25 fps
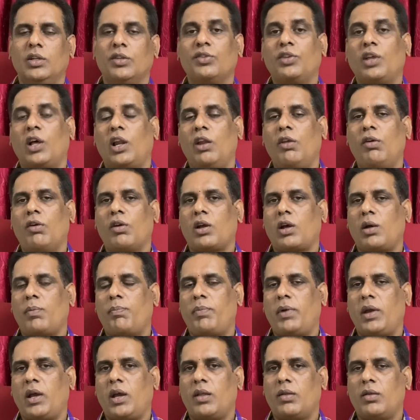తల్లి యొక్క
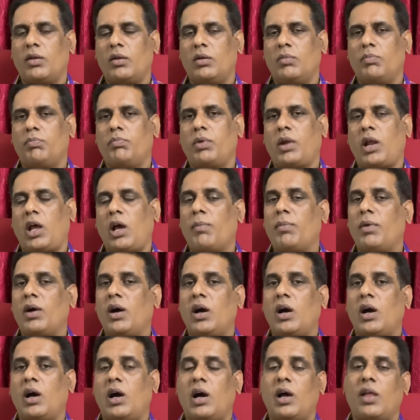పేద ప్రేమ
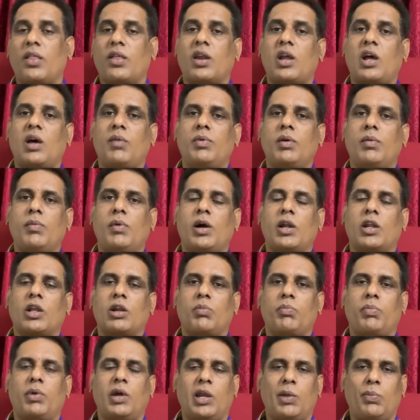
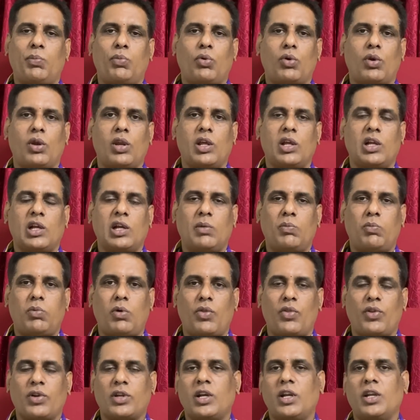ఆదరాభిమానాలు పరిపూర్ణంగా
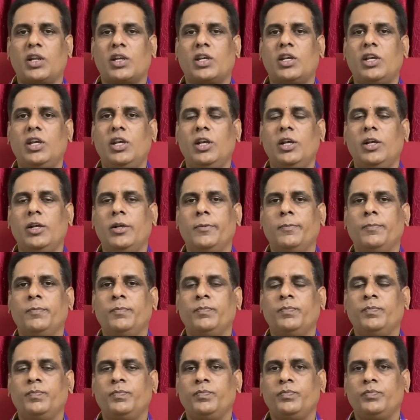పొందడానికి
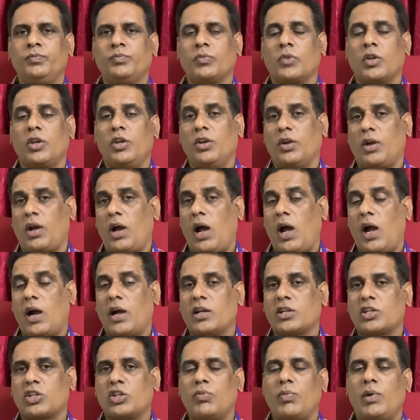ఈ
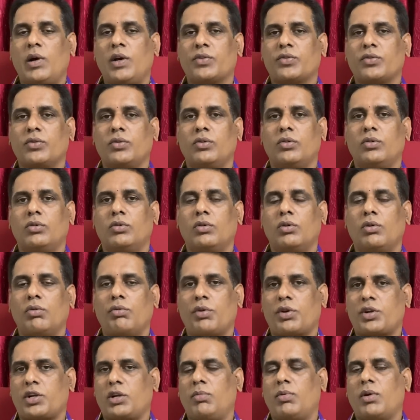ఆగస్టు మాసం
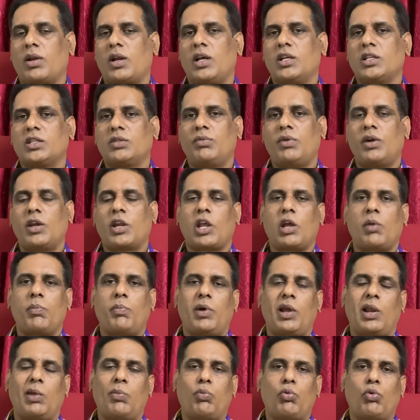వృషభ రాశి వారికి
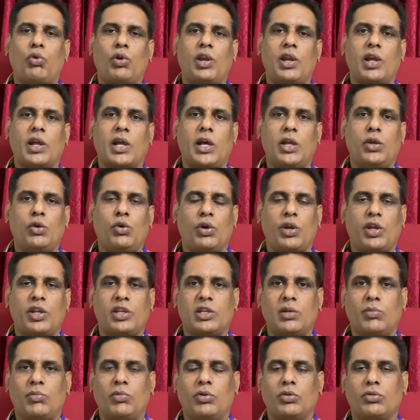పరిపూర్ణంగా
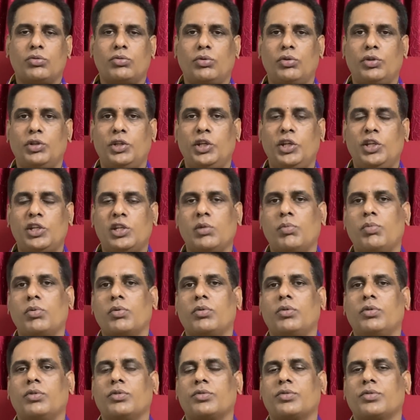యోగించబోతోంది అని
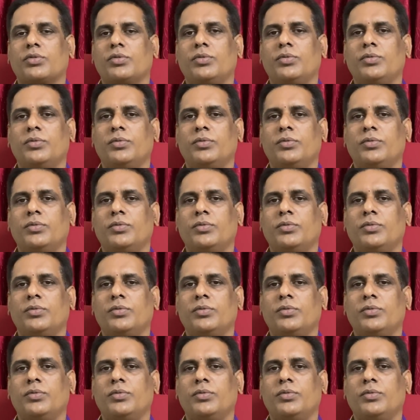చెప్పుకోవచ్చు